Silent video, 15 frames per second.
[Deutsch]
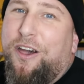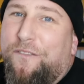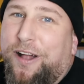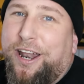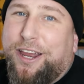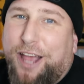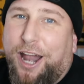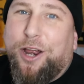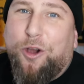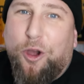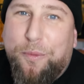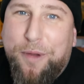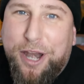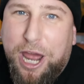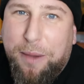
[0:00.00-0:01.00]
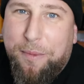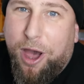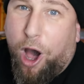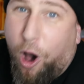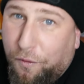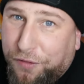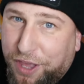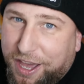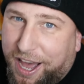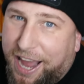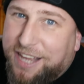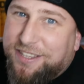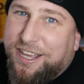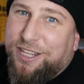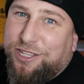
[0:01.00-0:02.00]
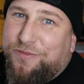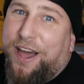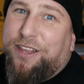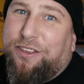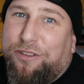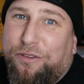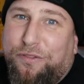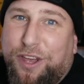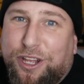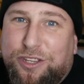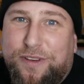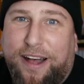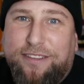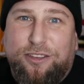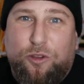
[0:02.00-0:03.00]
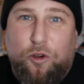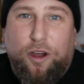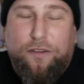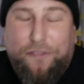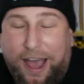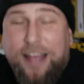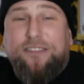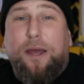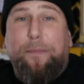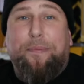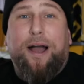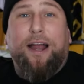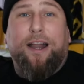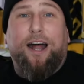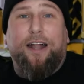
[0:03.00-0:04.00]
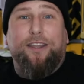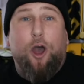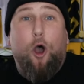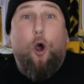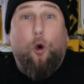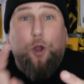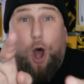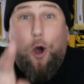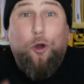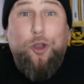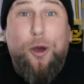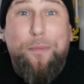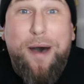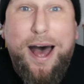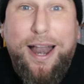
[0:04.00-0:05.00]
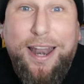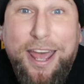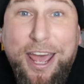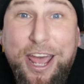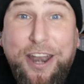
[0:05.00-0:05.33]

weil dann kann ich euch mitnehmen auf die Reise in 2024 durch Freizeitparkland und auch nochmal